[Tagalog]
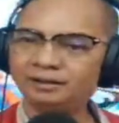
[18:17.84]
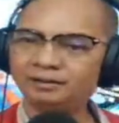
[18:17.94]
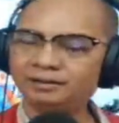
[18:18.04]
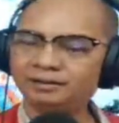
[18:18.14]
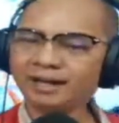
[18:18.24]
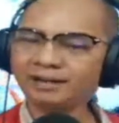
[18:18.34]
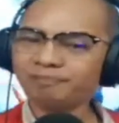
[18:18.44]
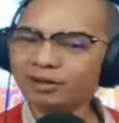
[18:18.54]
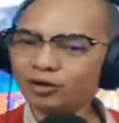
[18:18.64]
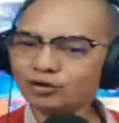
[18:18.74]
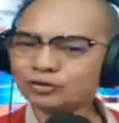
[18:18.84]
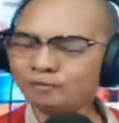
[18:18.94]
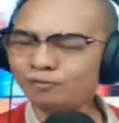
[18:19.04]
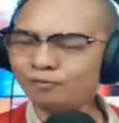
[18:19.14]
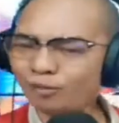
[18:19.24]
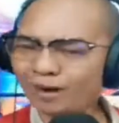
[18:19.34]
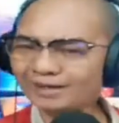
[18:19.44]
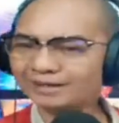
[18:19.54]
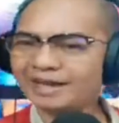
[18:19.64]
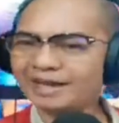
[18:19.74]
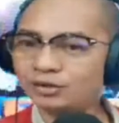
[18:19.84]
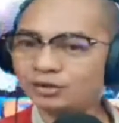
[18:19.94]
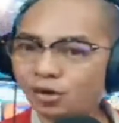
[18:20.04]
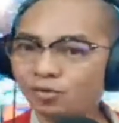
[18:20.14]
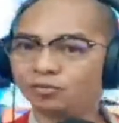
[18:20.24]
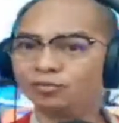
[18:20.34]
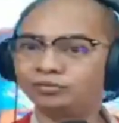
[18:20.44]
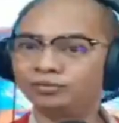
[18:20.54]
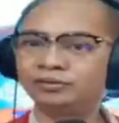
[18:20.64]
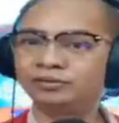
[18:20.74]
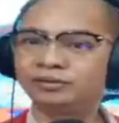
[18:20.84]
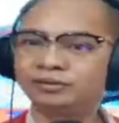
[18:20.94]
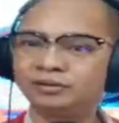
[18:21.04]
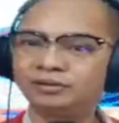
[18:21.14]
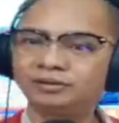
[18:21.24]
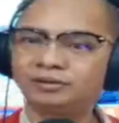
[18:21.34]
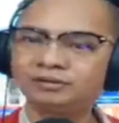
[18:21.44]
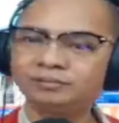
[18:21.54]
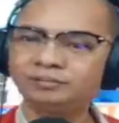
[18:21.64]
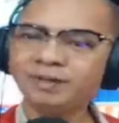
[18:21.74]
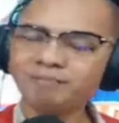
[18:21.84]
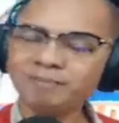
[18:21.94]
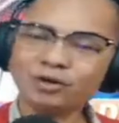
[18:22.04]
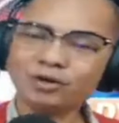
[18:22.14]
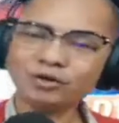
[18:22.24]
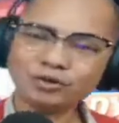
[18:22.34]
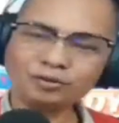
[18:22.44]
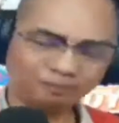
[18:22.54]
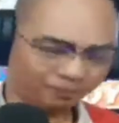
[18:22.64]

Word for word: Not because of what they know, but because of